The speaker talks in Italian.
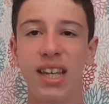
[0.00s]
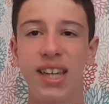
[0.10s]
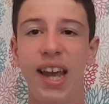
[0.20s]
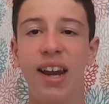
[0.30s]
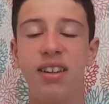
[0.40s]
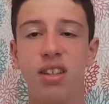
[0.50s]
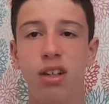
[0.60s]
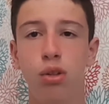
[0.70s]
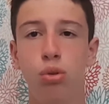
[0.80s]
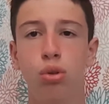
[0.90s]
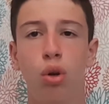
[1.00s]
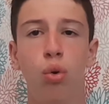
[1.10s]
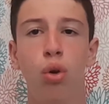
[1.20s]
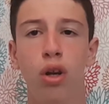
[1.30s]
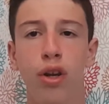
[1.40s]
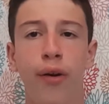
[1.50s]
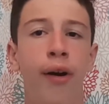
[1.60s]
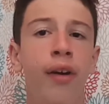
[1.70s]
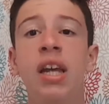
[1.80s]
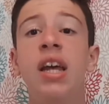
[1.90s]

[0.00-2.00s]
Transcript: ieri 31 luglio